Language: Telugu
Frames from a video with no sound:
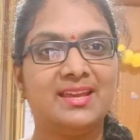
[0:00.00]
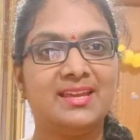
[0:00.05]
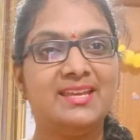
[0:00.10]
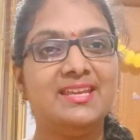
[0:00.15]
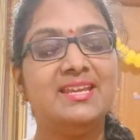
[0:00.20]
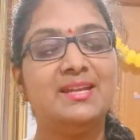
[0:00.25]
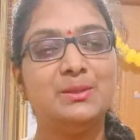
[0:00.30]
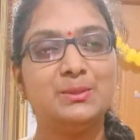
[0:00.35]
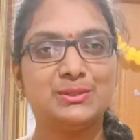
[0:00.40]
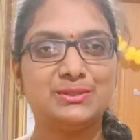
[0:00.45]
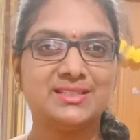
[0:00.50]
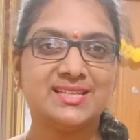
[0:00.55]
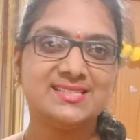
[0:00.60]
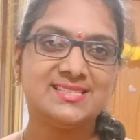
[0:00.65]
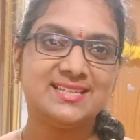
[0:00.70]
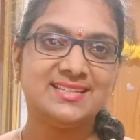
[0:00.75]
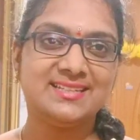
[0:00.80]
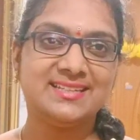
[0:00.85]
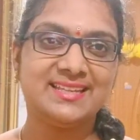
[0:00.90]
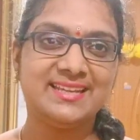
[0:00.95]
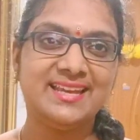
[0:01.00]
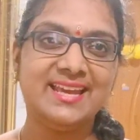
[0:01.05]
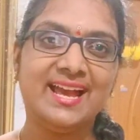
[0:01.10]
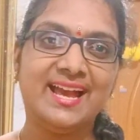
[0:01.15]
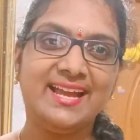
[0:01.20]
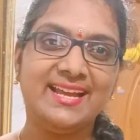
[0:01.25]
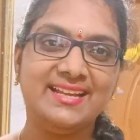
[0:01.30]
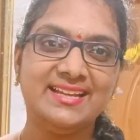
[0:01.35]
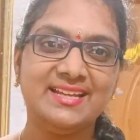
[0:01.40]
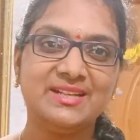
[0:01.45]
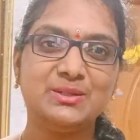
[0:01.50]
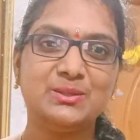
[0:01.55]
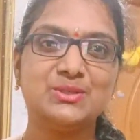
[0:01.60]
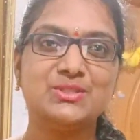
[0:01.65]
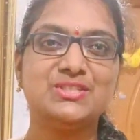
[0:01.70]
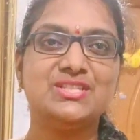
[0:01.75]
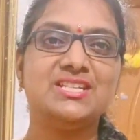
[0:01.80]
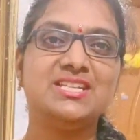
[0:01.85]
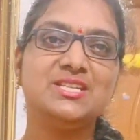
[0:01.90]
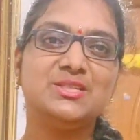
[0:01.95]
ఈ కుర్తా సెట్కి హైలైట్
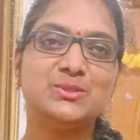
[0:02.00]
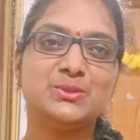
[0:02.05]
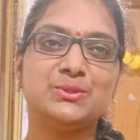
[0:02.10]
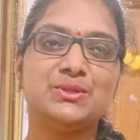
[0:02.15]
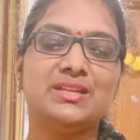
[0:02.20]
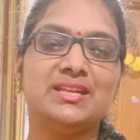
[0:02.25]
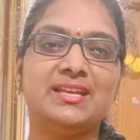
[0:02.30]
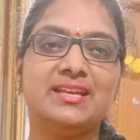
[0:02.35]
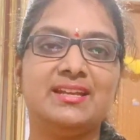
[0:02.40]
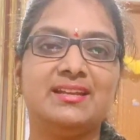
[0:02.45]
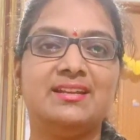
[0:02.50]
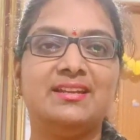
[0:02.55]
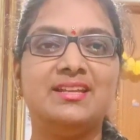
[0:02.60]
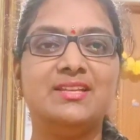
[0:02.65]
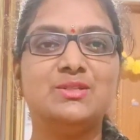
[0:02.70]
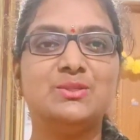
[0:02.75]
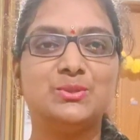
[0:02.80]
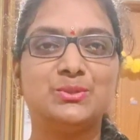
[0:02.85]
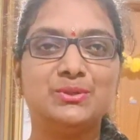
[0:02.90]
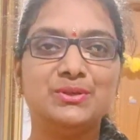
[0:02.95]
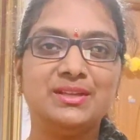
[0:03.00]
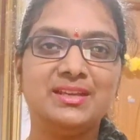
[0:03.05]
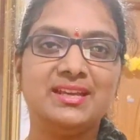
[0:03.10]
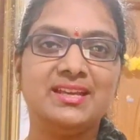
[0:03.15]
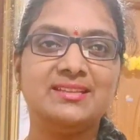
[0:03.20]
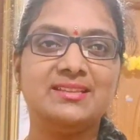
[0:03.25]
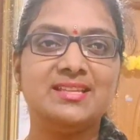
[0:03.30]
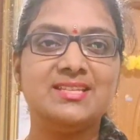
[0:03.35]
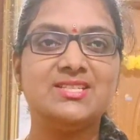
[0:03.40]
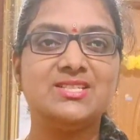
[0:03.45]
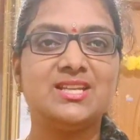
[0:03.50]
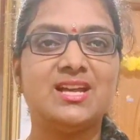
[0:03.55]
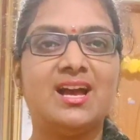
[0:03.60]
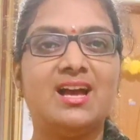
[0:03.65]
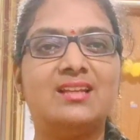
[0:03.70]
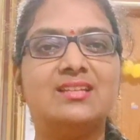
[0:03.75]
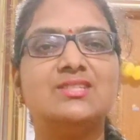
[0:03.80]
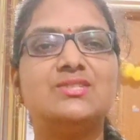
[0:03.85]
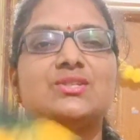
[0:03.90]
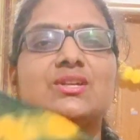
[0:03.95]
వచ్చి ఈ చున్నీ అండి చున్నీ అయితే
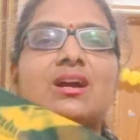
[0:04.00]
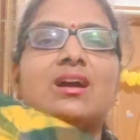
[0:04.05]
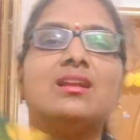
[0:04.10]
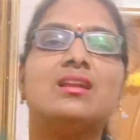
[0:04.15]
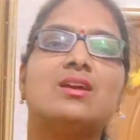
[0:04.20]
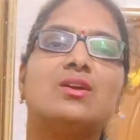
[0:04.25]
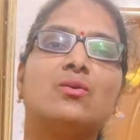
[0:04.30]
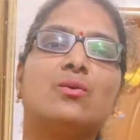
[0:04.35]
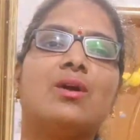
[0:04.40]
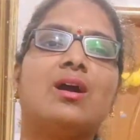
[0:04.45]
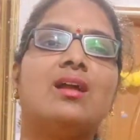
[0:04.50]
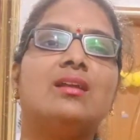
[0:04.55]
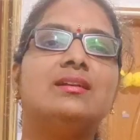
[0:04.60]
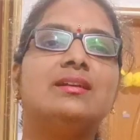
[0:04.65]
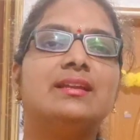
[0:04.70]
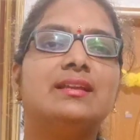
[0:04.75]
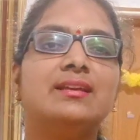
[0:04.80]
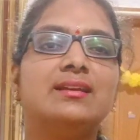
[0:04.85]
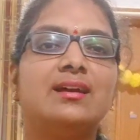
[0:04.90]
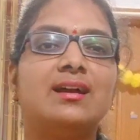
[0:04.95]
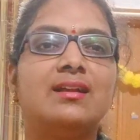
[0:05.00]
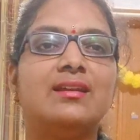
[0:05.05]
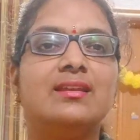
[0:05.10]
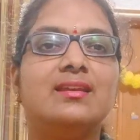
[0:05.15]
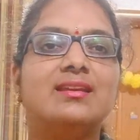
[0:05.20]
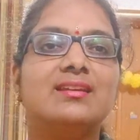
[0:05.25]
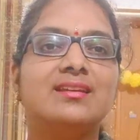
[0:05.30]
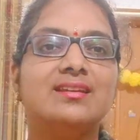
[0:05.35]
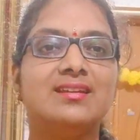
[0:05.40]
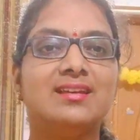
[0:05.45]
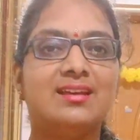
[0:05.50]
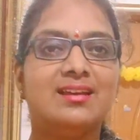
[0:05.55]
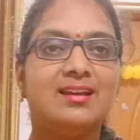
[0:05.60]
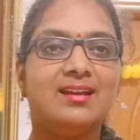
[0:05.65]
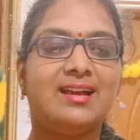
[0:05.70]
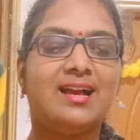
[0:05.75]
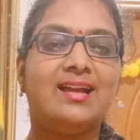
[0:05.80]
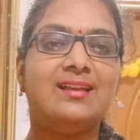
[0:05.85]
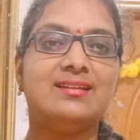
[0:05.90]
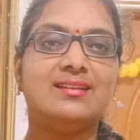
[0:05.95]
చాలా చాలా క్వాలిటీ కానీ
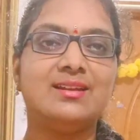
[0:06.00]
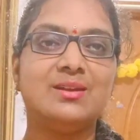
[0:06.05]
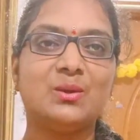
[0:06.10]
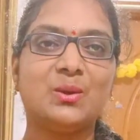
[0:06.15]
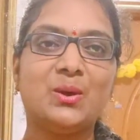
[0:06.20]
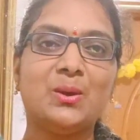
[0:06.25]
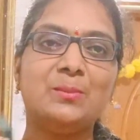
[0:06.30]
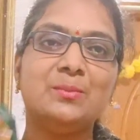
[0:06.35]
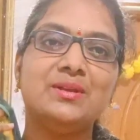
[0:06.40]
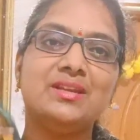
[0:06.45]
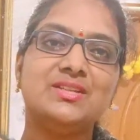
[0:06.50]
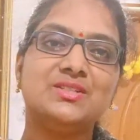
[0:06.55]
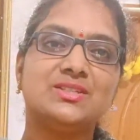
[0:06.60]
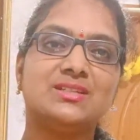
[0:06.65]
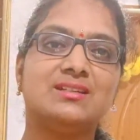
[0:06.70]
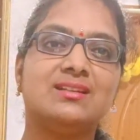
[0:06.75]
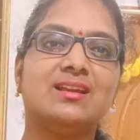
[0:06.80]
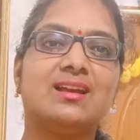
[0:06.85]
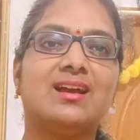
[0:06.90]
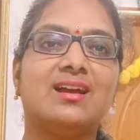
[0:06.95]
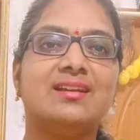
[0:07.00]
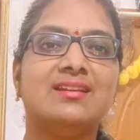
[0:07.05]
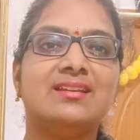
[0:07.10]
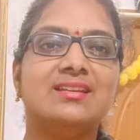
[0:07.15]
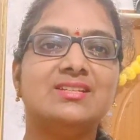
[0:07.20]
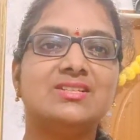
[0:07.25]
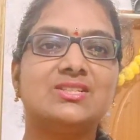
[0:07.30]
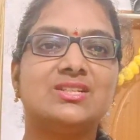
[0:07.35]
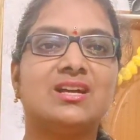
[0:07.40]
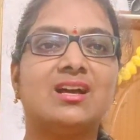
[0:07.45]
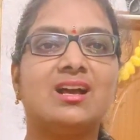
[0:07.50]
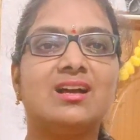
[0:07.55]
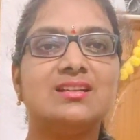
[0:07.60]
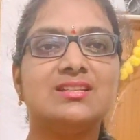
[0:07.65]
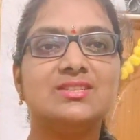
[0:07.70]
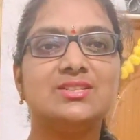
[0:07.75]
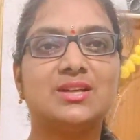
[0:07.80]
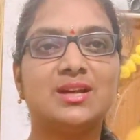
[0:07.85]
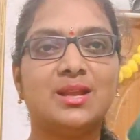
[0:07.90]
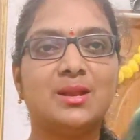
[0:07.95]
కలర్ కాంబినేషన్ కానీ చాలా
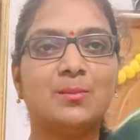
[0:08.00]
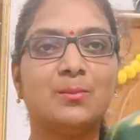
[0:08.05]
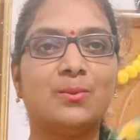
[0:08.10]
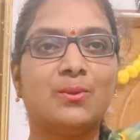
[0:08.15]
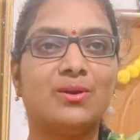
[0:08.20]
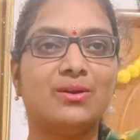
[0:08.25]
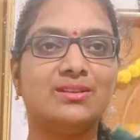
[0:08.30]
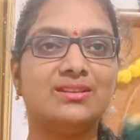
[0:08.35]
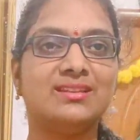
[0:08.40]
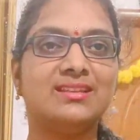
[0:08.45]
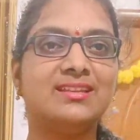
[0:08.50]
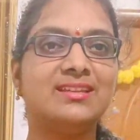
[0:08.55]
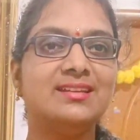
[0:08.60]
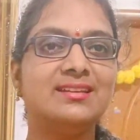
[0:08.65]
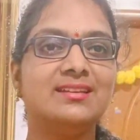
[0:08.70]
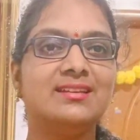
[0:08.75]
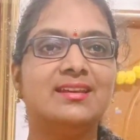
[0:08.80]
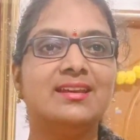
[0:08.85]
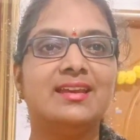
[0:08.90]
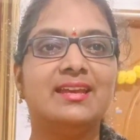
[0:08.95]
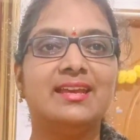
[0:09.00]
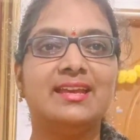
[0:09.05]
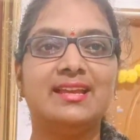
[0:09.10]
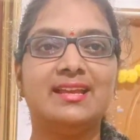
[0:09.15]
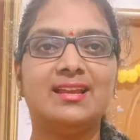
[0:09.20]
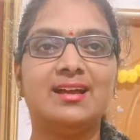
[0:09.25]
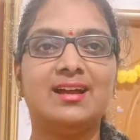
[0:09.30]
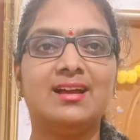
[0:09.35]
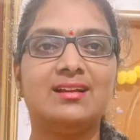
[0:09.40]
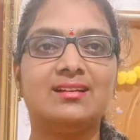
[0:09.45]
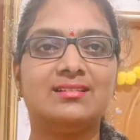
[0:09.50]
చాలా బాగుంది ఇలా